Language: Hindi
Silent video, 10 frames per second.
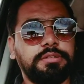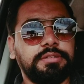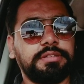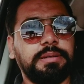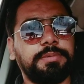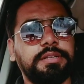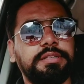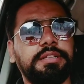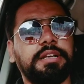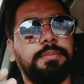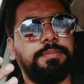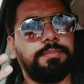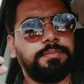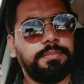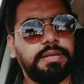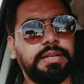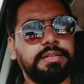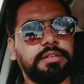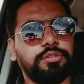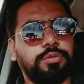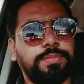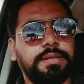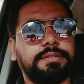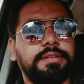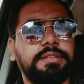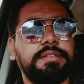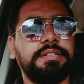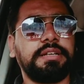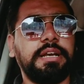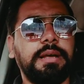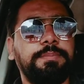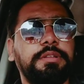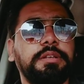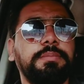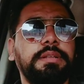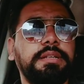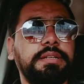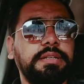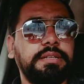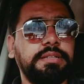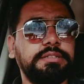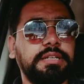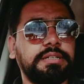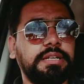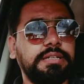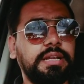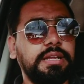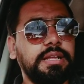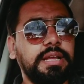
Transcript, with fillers: सब्सक्राइब कर दीजिएगा बेल आइकन को प्रेस कर दीजिएगा आप तक मेरी नई नई जानकारियाँ